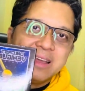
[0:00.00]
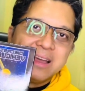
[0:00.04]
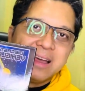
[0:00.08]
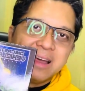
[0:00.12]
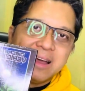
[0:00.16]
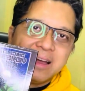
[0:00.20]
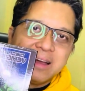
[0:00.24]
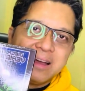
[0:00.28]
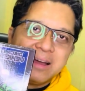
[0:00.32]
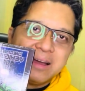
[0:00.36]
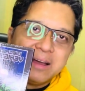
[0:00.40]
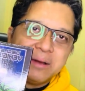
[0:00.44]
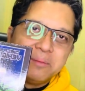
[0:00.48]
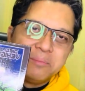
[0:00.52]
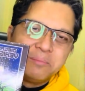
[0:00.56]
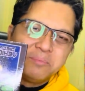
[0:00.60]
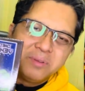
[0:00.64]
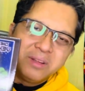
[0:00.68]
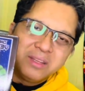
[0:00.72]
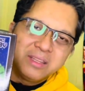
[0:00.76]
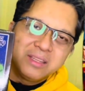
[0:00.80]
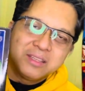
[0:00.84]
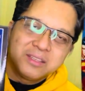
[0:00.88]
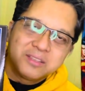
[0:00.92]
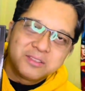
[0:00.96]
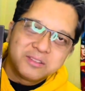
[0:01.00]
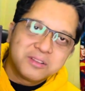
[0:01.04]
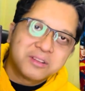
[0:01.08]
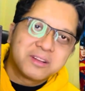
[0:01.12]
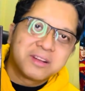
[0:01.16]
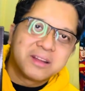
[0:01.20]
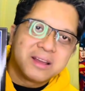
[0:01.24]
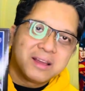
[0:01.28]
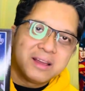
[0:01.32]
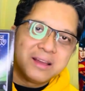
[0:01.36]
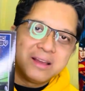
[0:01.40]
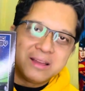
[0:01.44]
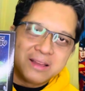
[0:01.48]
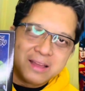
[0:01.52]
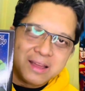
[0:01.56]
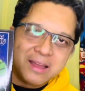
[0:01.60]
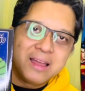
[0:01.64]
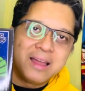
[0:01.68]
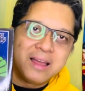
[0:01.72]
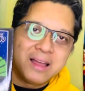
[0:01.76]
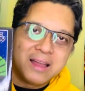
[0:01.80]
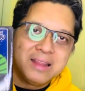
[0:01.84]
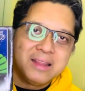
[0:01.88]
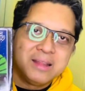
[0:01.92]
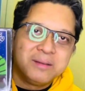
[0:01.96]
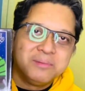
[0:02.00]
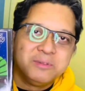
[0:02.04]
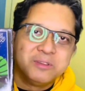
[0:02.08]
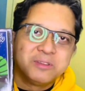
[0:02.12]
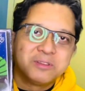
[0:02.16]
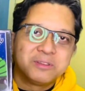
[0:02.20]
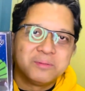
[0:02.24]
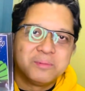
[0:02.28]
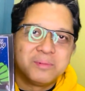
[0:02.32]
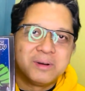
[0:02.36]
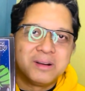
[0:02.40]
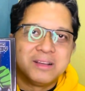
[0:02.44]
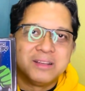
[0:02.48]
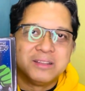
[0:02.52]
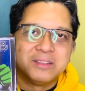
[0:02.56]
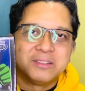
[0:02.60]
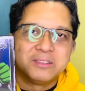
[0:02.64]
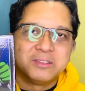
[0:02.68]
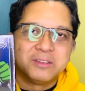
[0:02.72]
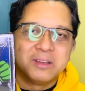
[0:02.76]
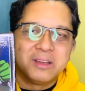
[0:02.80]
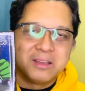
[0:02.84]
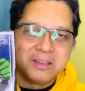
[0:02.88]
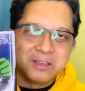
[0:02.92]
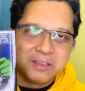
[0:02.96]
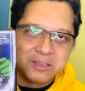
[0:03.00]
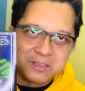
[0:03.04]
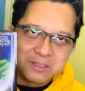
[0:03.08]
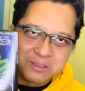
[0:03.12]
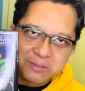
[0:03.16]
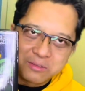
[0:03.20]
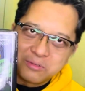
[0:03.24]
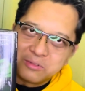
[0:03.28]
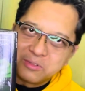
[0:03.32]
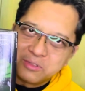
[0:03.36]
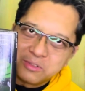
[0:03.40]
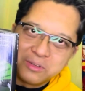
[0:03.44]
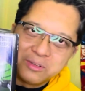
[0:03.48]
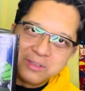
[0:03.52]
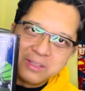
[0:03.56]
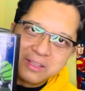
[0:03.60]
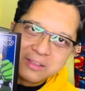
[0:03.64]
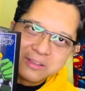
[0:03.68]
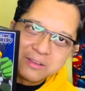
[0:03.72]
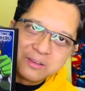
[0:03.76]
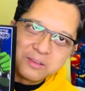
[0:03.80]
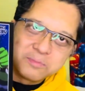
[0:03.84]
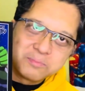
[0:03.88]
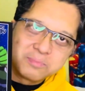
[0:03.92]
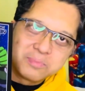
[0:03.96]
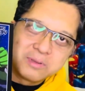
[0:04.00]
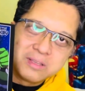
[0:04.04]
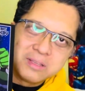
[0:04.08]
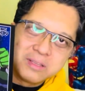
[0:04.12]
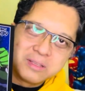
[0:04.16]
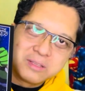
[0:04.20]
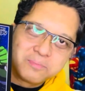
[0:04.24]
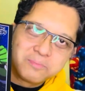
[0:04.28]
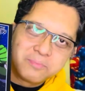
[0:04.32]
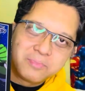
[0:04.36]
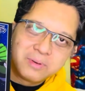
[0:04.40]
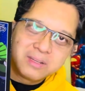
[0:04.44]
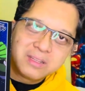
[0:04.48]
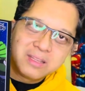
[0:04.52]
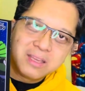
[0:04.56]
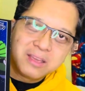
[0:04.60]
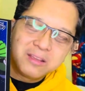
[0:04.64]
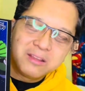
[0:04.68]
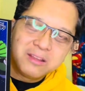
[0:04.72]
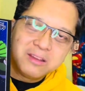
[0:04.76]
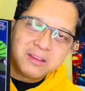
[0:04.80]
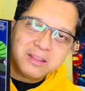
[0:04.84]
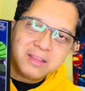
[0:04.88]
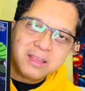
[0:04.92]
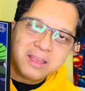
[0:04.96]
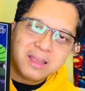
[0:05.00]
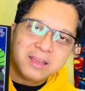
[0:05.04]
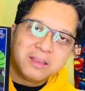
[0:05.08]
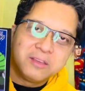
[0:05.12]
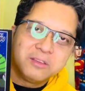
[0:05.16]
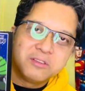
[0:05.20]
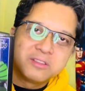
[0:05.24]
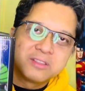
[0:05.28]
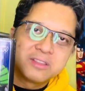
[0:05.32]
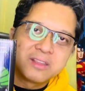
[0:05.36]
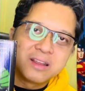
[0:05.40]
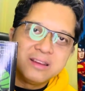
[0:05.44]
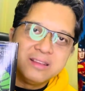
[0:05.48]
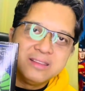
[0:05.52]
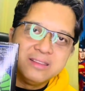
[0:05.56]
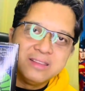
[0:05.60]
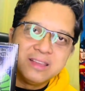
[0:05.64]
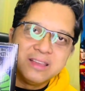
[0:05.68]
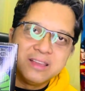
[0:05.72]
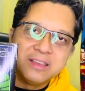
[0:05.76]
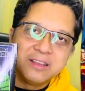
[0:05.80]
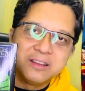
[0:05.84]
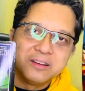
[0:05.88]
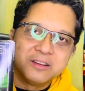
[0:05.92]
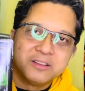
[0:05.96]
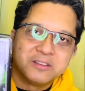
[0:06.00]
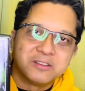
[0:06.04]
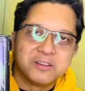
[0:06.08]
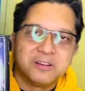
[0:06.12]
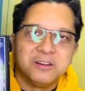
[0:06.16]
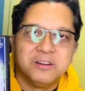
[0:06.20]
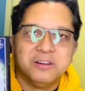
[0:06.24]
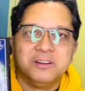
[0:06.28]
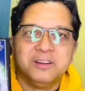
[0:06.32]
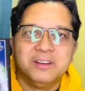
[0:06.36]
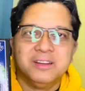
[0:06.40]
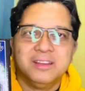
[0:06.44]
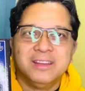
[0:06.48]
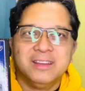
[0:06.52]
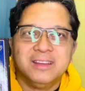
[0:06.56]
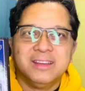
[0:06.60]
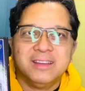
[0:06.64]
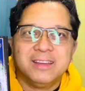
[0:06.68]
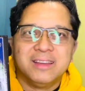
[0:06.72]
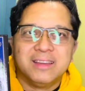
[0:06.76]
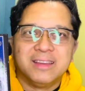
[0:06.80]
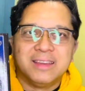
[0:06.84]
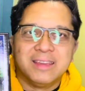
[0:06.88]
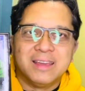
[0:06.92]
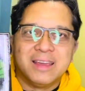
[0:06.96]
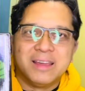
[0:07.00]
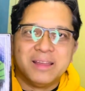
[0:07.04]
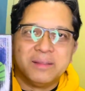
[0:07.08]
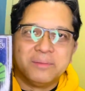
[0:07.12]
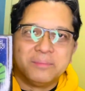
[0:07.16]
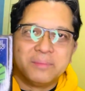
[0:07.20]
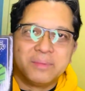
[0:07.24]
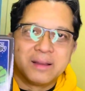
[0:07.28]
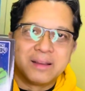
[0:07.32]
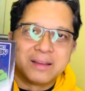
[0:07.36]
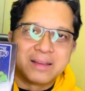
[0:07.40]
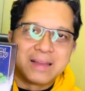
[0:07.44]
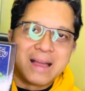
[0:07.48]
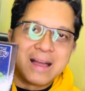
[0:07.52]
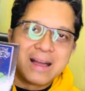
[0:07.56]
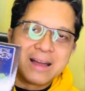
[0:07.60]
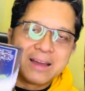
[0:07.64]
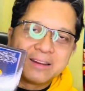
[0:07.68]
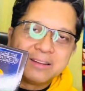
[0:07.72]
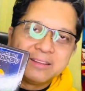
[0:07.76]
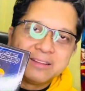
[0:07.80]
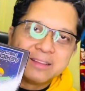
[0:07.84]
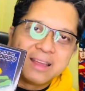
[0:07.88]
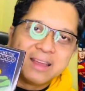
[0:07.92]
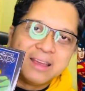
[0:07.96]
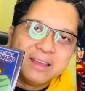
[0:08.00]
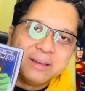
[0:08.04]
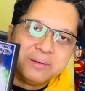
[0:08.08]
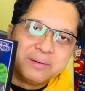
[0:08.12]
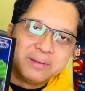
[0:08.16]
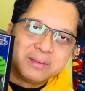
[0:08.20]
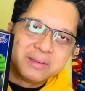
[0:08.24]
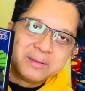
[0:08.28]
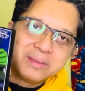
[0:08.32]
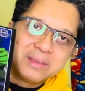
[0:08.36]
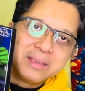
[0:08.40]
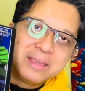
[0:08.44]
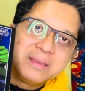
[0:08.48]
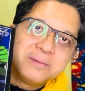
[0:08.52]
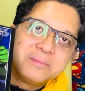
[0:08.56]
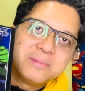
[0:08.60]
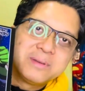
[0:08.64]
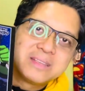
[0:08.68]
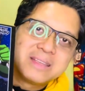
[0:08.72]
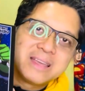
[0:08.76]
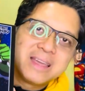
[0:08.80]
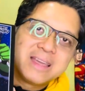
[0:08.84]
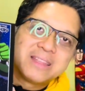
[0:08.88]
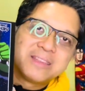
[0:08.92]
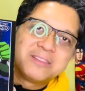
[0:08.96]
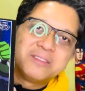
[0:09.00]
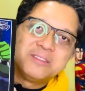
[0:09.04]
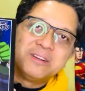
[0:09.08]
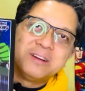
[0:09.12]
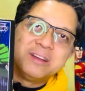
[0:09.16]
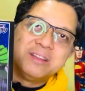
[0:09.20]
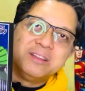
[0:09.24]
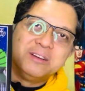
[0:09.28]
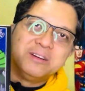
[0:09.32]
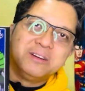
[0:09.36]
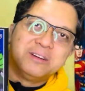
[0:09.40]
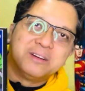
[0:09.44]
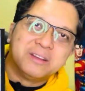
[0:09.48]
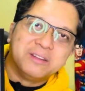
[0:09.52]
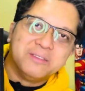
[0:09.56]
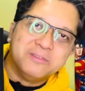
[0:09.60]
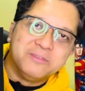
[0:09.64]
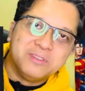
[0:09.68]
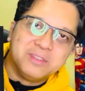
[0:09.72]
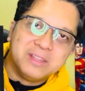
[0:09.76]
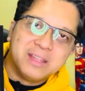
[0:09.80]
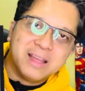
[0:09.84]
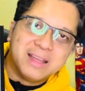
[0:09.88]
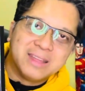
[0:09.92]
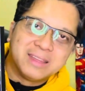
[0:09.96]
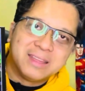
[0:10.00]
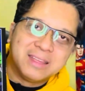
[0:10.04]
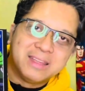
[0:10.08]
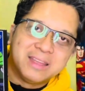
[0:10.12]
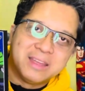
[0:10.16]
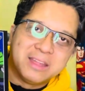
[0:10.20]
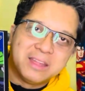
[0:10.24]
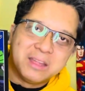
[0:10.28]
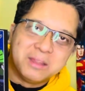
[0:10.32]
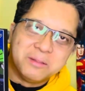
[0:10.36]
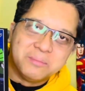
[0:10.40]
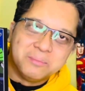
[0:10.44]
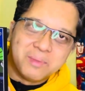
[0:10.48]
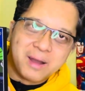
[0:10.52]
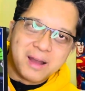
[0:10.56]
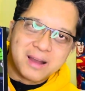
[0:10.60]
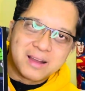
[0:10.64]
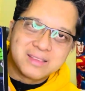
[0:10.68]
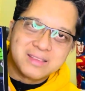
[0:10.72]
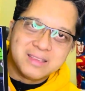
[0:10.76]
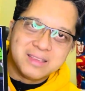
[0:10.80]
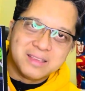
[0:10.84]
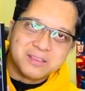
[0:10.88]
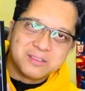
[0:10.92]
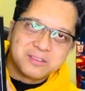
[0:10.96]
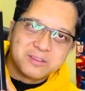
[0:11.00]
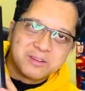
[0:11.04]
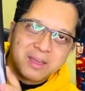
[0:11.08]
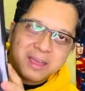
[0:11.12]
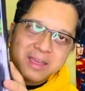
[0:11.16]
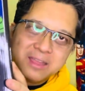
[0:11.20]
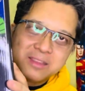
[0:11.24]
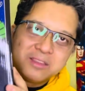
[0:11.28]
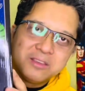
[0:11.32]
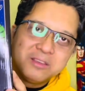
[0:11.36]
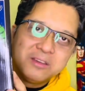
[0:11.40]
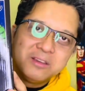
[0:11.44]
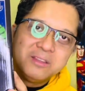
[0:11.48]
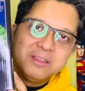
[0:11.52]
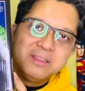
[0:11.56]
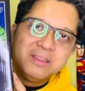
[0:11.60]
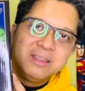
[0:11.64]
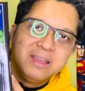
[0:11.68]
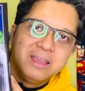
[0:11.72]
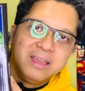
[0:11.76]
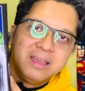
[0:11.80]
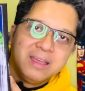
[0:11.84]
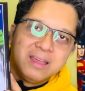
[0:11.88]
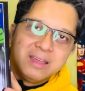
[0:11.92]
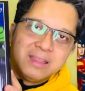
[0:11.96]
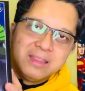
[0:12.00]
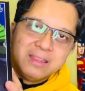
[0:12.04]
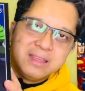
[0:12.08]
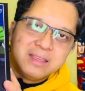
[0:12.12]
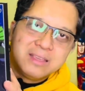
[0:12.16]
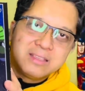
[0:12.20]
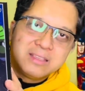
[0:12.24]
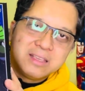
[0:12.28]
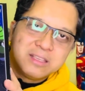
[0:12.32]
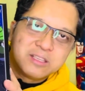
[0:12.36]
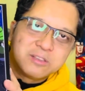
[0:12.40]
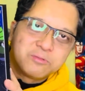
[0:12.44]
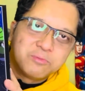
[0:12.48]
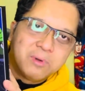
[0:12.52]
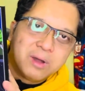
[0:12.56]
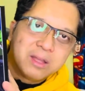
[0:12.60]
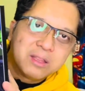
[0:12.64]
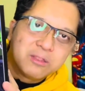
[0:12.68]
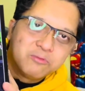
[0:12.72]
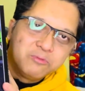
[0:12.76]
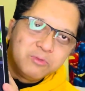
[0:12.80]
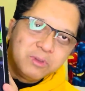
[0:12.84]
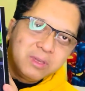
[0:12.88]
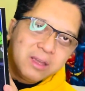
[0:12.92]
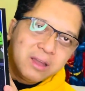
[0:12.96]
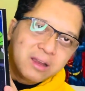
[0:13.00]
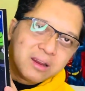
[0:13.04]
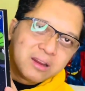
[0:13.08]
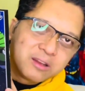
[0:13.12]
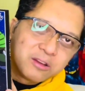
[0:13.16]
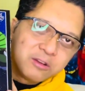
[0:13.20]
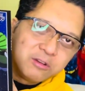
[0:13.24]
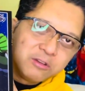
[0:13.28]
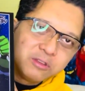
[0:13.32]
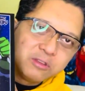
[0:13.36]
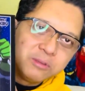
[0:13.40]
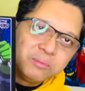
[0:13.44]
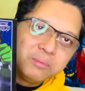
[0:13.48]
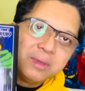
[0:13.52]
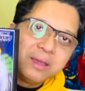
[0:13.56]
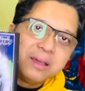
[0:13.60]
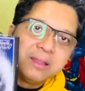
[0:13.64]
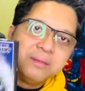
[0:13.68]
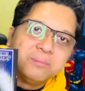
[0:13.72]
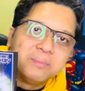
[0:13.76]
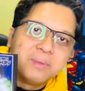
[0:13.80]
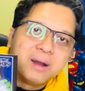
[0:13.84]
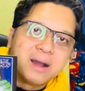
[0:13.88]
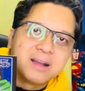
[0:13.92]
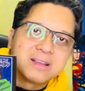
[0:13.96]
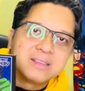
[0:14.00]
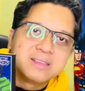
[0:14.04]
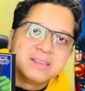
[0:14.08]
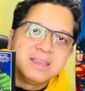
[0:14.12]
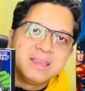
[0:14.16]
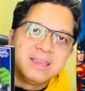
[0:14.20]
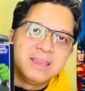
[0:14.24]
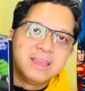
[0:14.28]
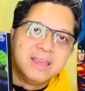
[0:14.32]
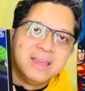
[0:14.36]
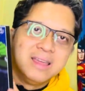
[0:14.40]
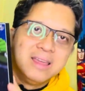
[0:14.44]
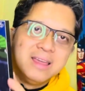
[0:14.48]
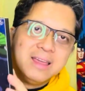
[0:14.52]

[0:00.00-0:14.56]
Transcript: uh, pretty sure uh, uh alam nyo itong mga sh- itong eh, show na to, particularly yung Starzinker. So, yan, kakaroon tayo. Magiging masaya tong ano, review natin ng unboxing. So, eto yun. This is what we are going to be unboxing